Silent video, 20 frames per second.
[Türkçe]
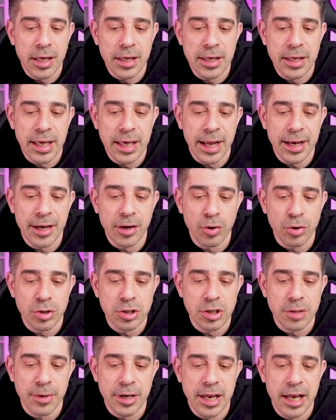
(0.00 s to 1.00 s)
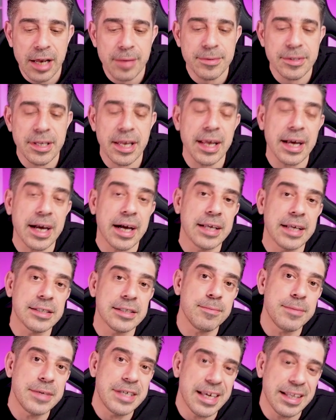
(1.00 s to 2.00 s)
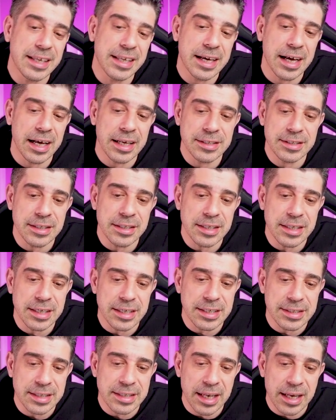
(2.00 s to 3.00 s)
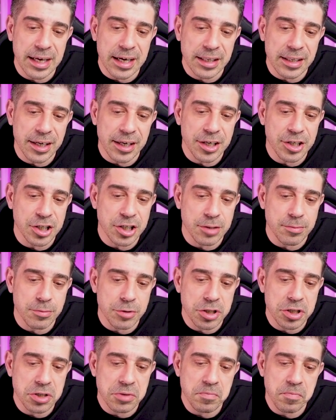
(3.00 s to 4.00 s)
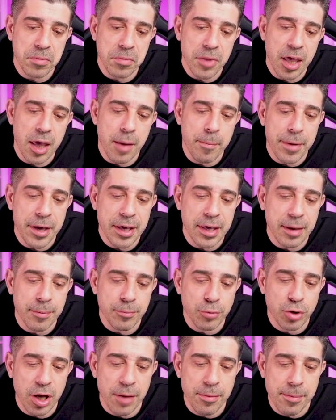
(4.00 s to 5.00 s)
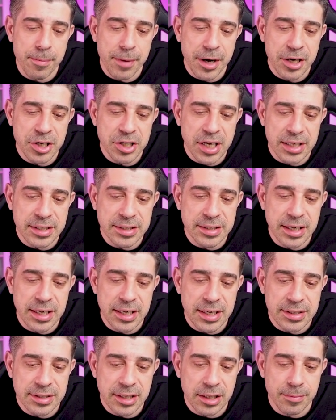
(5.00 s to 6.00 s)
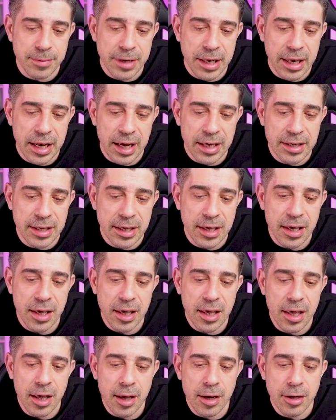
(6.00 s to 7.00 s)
Yani o zaman elimizde ne kalsın? Bir 7 kalsın. İkisi de, de kalan eşitmiş. E peki buraya bir başka sayı yazalım illaki.